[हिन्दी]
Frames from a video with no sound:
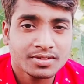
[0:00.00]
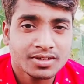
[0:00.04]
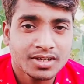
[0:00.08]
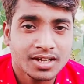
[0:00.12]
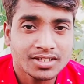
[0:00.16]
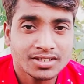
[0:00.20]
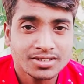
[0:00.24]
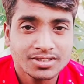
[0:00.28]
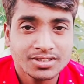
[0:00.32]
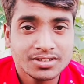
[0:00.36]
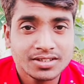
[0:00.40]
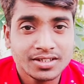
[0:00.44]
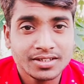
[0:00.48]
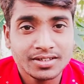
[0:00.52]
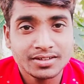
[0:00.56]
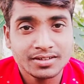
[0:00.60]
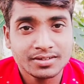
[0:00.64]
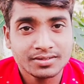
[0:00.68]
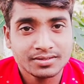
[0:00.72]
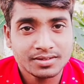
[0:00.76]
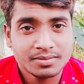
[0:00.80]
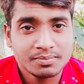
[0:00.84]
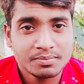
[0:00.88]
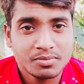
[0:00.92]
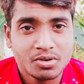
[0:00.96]
अच्छी तरीके
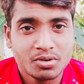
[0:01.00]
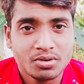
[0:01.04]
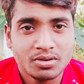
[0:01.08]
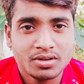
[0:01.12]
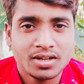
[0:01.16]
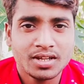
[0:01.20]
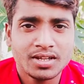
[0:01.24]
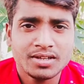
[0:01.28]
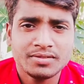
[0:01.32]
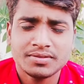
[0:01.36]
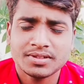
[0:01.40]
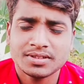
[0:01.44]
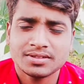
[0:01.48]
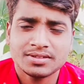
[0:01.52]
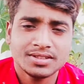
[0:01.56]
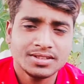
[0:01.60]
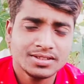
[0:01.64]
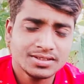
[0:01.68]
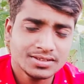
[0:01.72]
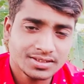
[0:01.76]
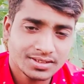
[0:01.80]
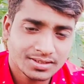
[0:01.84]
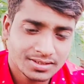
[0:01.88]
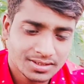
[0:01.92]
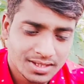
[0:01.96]
से बोलना है वैसे ही
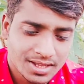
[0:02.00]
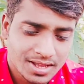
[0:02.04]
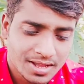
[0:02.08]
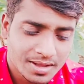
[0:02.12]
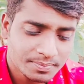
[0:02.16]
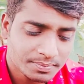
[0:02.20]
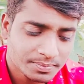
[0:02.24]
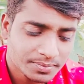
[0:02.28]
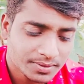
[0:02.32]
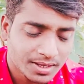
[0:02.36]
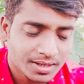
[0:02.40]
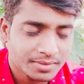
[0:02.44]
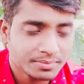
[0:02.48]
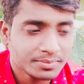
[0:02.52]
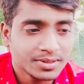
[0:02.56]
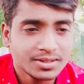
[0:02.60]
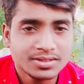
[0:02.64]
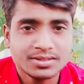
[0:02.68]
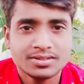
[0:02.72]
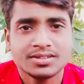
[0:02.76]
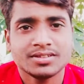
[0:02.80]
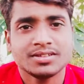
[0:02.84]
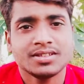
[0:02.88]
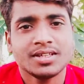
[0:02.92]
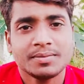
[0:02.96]
जैसे आप अभी
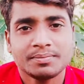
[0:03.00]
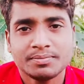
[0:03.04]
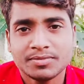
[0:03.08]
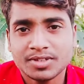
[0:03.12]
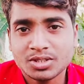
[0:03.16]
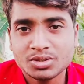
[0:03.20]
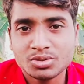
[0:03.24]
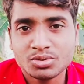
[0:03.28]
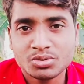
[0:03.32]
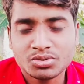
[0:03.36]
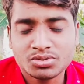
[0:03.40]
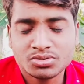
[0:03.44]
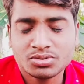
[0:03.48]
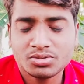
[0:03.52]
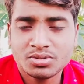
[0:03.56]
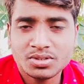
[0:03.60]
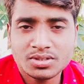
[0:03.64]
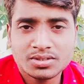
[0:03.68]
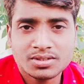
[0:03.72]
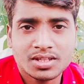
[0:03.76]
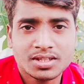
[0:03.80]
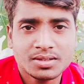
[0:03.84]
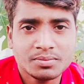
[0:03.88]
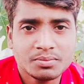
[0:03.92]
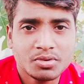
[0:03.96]
जैसे अपने दोस्तों के
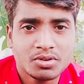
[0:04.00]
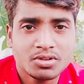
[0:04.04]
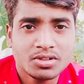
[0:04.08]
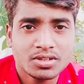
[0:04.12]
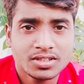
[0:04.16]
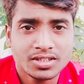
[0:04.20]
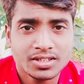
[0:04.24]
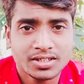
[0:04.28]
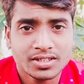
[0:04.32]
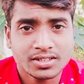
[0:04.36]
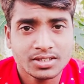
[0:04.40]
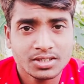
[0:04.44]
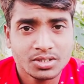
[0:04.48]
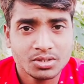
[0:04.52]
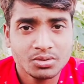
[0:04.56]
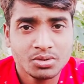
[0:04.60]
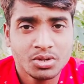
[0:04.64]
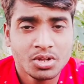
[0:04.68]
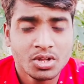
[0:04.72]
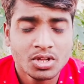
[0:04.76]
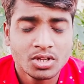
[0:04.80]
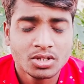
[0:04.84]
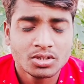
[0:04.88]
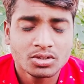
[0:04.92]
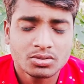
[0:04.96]
साथ बोलते रहते हो
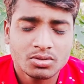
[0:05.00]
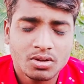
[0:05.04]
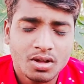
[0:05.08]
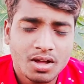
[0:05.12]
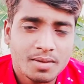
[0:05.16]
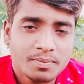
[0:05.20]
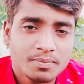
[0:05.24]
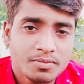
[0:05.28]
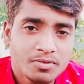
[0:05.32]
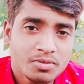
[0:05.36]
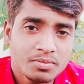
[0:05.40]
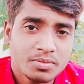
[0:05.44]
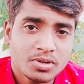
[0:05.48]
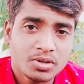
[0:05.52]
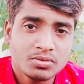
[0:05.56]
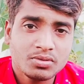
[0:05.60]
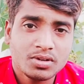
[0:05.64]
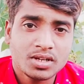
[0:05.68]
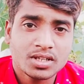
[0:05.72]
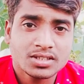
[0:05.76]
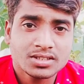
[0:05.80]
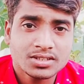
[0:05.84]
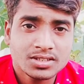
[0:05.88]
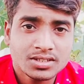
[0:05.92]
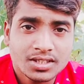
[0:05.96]
तो आपको बिल्कुल
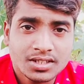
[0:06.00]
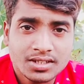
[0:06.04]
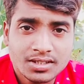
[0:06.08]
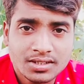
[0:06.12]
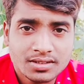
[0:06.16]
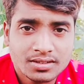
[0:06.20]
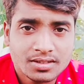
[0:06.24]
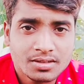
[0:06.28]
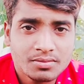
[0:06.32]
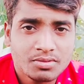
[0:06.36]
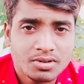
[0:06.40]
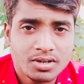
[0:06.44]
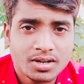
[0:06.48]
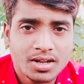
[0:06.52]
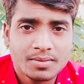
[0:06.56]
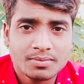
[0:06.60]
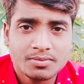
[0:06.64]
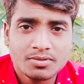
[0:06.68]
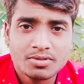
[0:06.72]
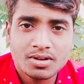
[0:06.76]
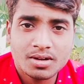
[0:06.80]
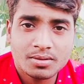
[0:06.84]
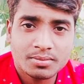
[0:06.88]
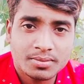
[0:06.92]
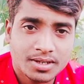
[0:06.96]
अच्छी तरीके से बोलना
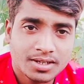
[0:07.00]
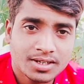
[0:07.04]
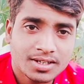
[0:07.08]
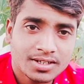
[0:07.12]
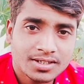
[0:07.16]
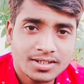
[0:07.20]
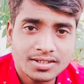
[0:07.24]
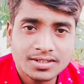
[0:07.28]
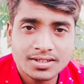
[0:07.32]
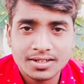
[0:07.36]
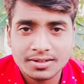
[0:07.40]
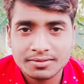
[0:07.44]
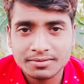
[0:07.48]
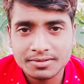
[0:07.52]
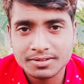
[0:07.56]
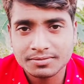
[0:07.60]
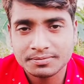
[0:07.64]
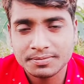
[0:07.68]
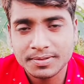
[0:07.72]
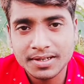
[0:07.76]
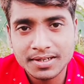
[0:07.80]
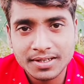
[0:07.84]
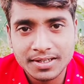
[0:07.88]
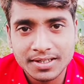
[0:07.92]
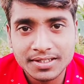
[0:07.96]
आपको घबराना नहीं नर्वस
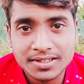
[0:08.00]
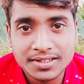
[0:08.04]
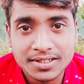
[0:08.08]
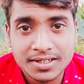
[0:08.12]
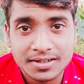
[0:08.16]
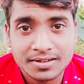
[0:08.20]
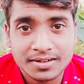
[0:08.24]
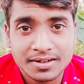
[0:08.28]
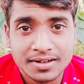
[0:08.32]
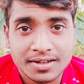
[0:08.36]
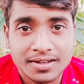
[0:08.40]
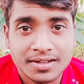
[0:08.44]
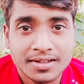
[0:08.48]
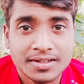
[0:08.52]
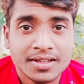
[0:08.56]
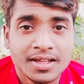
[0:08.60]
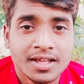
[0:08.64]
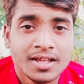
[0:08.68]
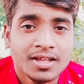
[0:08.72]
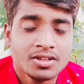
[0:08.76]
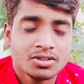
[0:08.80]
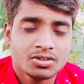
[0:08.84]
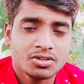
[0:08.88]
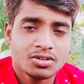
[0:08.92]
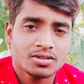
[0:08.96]
फील नहीं करना है
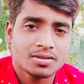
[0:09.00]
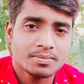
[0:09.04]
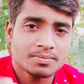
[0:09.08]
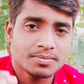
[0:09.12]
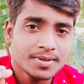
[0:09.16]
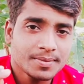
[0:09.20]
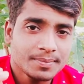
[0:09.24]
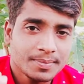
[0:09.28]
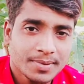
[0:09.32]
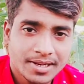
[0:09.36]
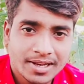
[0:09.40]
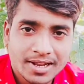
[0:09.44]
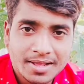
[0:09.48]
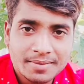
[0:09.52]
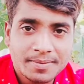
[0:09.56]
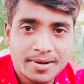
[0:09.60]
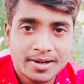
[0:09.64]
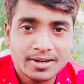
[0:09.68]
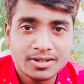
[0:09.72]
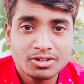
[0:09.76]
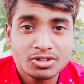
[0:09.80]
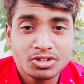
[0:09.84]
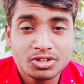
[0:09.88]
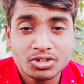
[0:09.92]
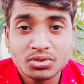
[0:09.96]
तो सबसे पहला
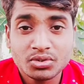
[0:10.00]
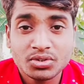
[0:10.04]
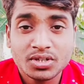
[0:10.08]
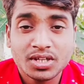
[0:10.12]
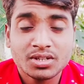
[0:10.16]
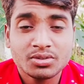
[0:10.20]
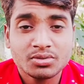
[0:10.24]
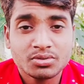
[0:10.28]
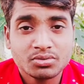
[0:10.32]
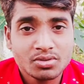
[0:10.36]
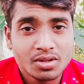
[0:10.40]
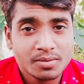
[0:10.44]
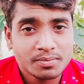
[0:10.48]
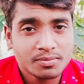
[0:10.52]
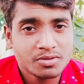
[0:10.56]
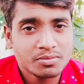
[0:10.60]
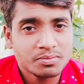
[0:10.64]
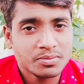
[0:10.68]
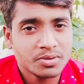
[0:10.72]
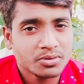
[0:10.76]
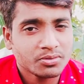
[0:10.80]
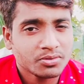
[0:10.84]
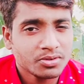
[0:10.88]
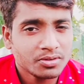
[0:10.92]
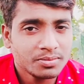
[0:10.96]
पॉइंट तो ये हो गया दोस्तों आपको
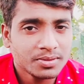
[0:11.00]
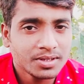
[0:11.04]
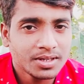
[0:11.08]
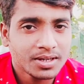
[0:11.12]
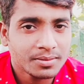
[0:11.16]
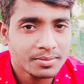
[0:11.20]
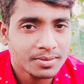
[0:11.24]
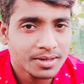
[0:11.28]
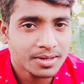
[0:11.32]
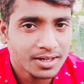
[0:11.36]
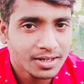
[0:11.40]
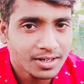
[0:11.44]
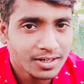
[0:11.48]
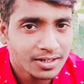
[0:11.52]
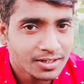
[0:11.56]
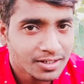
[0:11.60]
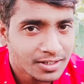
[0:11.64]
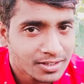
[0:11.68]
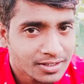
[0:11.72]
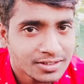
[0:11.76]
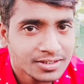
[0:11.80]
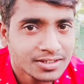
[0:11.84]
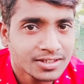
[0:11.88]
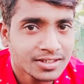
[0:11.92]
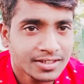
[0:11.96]
बिल्कुल भी घबराना
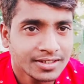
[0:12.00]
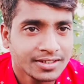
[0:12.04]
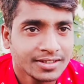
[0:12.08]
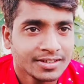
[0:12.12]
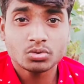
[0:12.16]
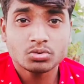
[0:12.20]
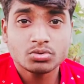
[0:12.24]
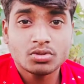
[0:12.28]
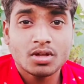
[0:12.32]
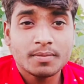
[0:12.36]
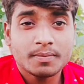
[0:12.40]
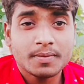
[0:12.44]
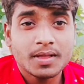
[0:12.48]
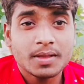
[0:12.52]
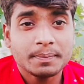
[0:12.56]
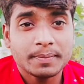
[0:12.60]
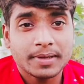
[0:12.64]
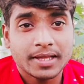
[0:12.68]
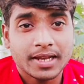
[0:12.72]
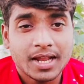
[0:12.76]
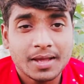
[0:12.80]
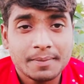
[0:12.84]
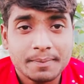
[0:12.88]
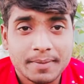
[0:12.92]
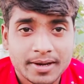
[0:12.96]
नहीं है तो आपका
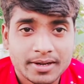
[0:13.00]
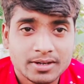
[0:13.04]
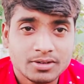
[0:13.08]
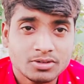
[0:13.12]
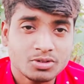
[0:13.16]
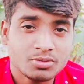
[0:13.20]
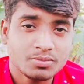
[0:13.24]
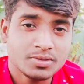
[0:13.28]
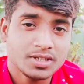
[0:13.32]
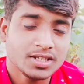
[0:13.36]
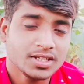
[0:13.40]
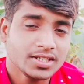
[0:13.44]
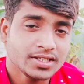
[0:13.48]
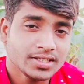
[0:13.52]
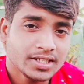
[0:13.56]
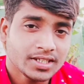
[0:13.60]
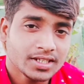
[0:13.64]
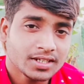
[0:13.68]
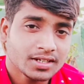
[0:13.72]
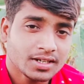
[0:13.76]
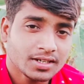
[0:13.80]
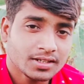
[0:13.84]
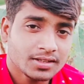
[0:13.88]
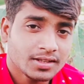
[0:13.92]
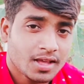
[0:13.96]
पहला पॉइंट तो मैंने
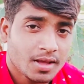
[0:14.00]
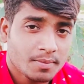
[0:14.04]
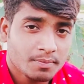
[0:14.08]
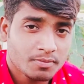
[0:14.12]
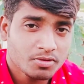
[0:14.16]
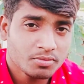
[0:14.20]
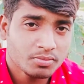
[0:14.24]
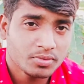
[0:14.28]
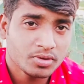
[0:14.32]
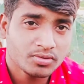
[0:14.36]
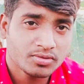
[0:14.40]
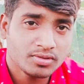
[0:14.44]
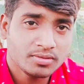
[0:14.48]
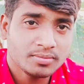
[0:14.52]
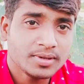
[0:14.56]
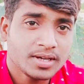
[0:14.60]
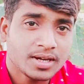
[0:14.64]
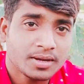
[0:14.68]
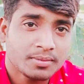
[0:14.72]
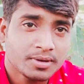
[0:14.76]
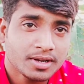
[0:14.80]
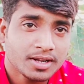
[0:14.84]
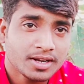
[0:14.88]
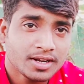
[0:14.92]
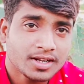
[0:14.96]
क्लियर कर दिया आपको बिल्कुल भी
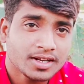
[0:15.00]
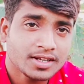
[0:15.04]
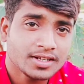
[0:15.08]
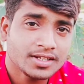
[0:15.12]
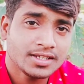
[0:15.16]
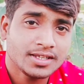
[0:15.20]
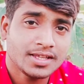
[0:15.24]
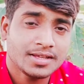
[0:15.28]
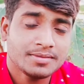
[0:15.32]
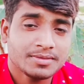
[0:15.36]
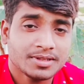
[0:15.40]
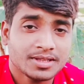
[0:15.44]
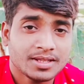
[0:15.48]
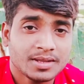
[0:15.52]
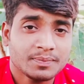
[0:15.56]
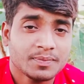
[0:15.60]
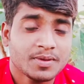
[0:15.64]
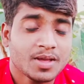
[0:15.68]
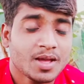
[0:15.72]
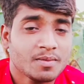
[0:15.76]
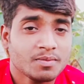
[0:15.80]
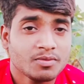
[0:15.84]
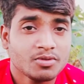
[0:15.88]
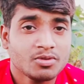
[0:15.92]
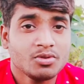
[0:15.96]
घबराना नहीं है मतलब
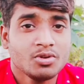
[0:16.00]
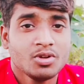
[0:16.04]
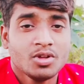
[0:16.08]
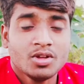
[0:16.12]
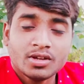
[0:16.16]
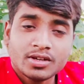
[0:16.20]
कि आपको